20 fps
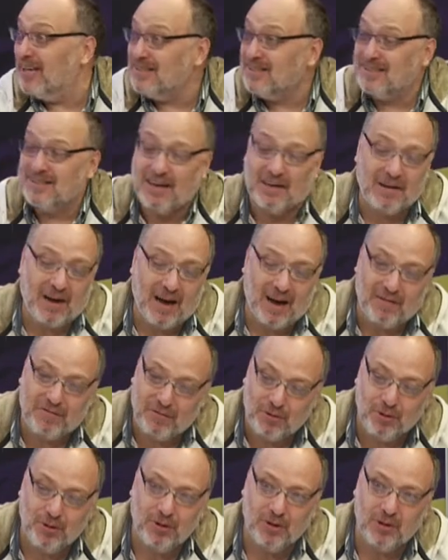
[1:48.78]
a,
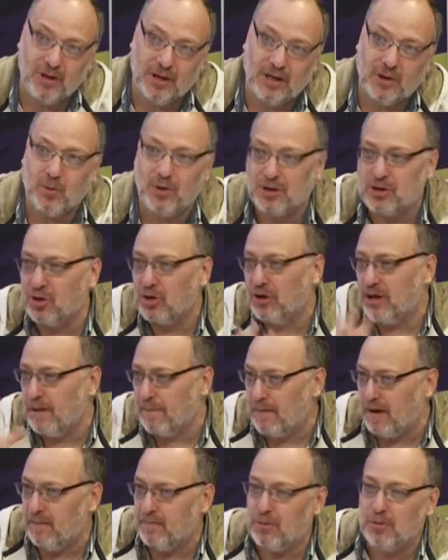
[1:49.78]
full, eh, cuatro días
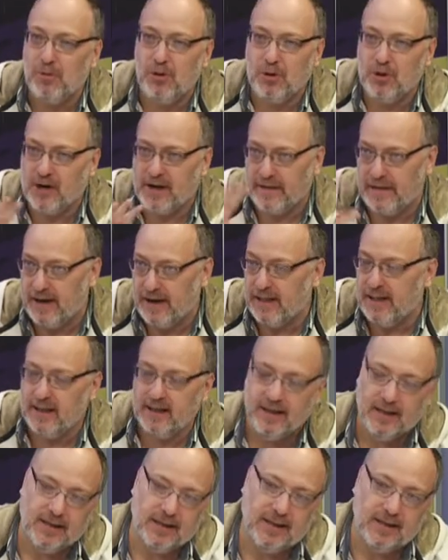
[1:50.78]
para el público en general
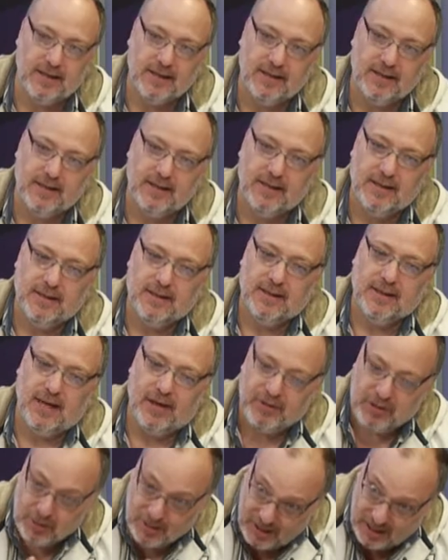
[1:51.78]
del, el
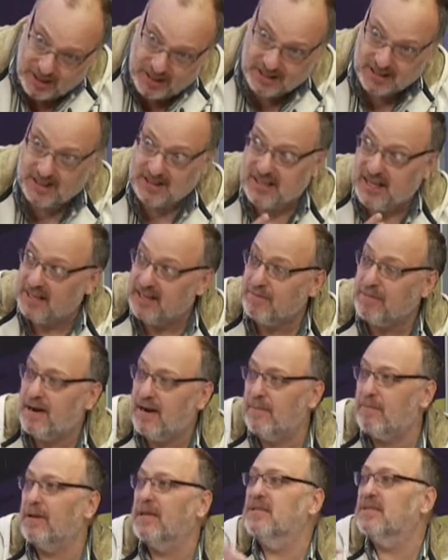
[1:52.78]
evento va del 17 para la
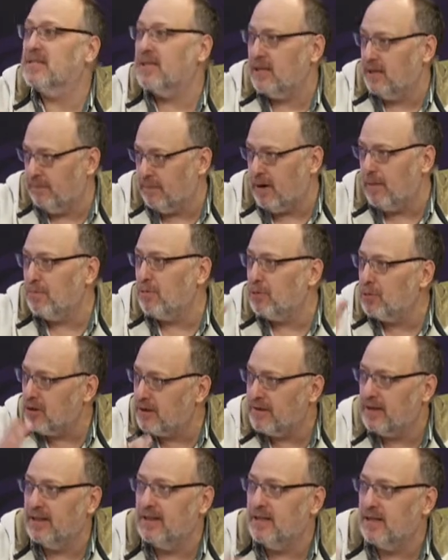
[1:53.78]
prensa y para el público en
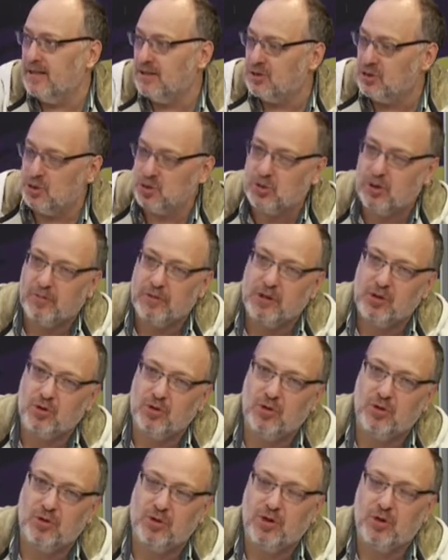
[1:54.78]
general del 18 al
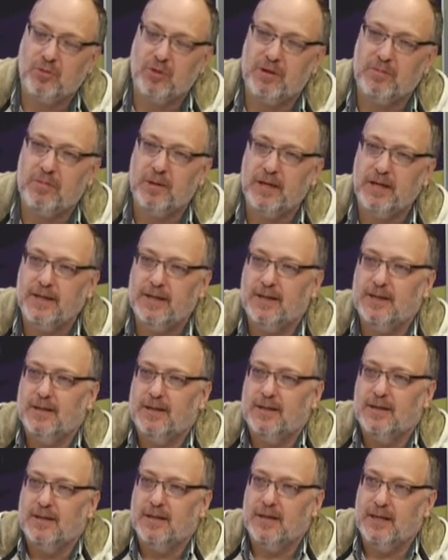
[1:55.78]
21 de noviembre
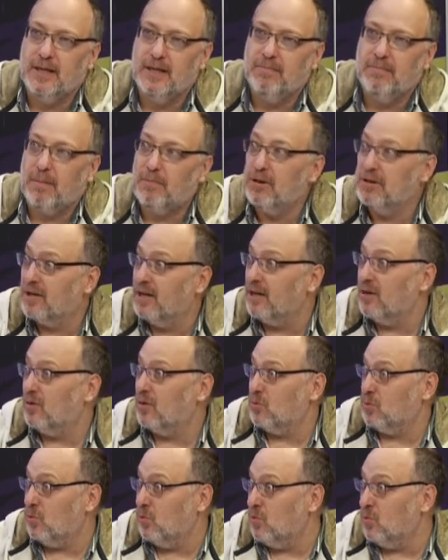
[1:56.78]
y vamos a tener
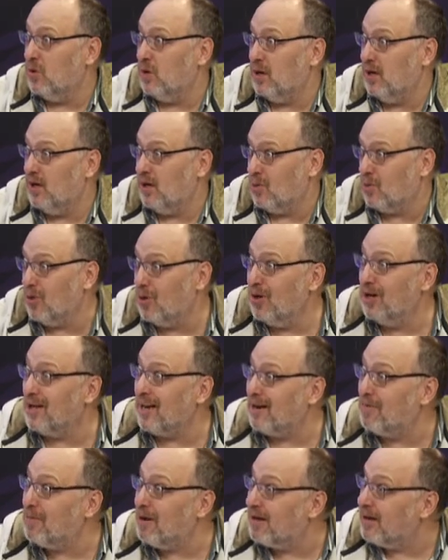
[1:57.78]
el juego del
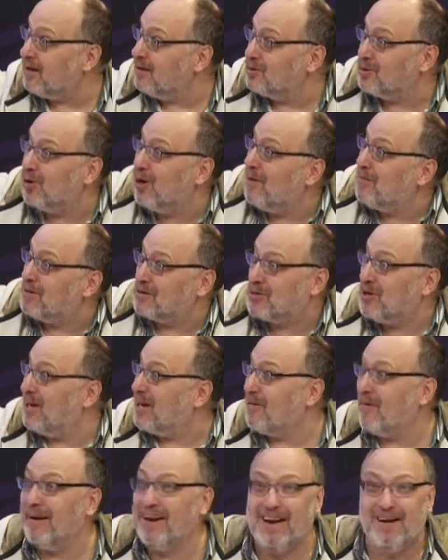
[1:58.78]
calamar. Todas las personas que
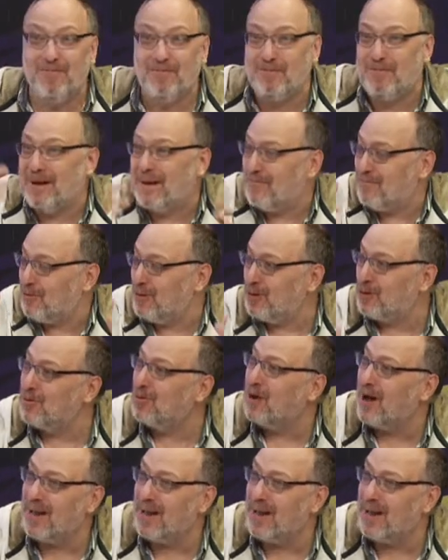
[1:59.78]
vayan van a poder jugar al